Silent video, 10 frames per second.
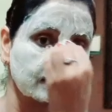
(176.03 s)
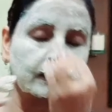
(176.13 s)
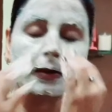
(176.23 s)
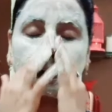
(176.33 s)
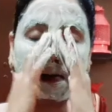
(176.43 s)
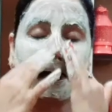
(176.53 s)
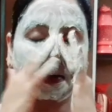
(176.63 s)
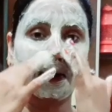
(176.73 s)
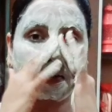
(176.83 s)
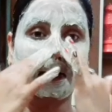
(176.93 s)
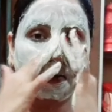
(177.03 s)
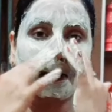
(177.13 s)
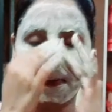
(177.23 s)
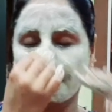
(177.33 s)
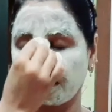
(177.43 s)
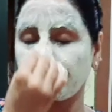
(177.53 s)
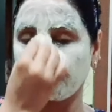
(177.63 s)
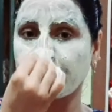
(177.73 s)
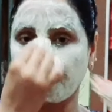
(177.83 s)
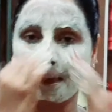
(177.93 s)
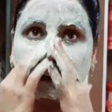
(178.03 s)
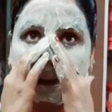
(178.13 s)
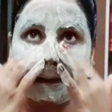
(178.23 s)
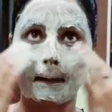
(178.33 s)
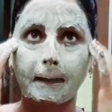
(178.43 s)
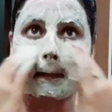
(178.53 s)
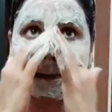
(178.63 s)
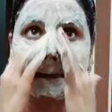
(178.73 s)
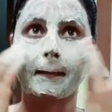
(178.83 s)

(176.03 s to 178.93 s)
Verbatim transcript: से क्या है कि दाने दाने से होते हैं तो इसलिए